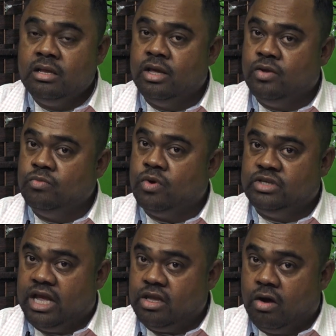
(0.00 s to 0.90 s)
thì chúng tôi
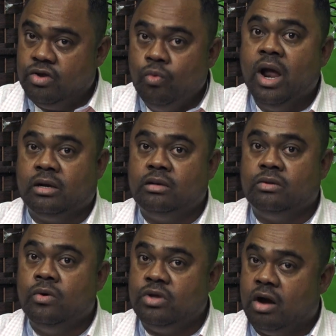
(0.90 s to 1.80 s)
sẽ cho vũ lực
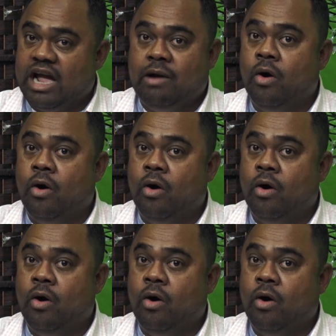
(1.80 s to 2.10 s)
tôi cho cao